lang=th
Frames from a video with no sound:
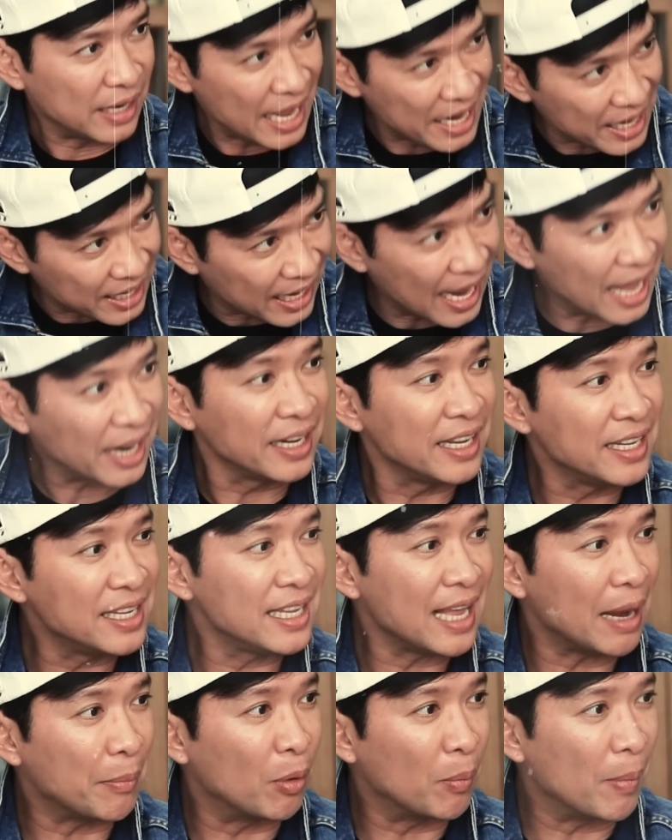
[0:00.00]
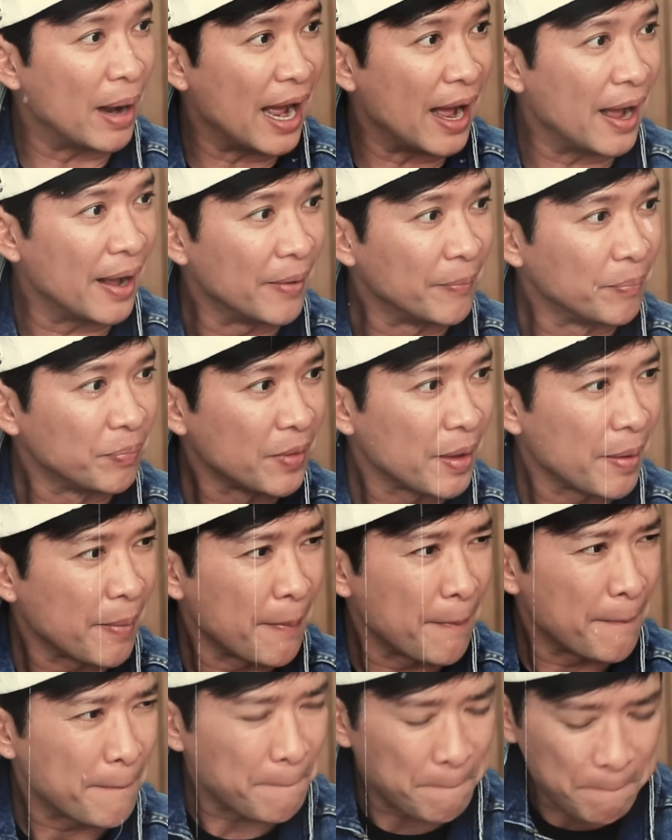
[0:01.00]
ในครั้งนี้ที่ทำออกมาเหมือน
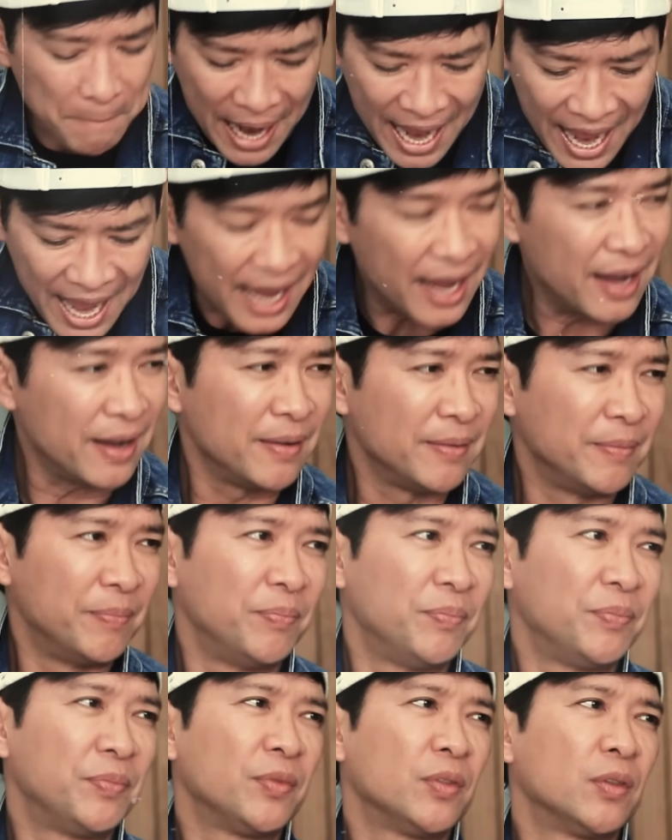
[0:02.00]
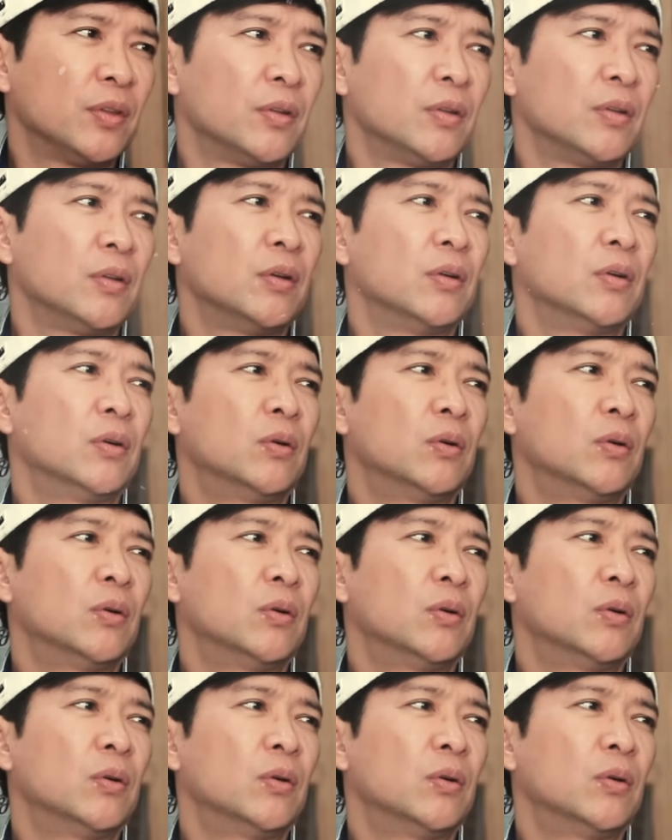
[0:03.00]
กับเป๊ะที่หนึ่งศรีนครทุกอย่าง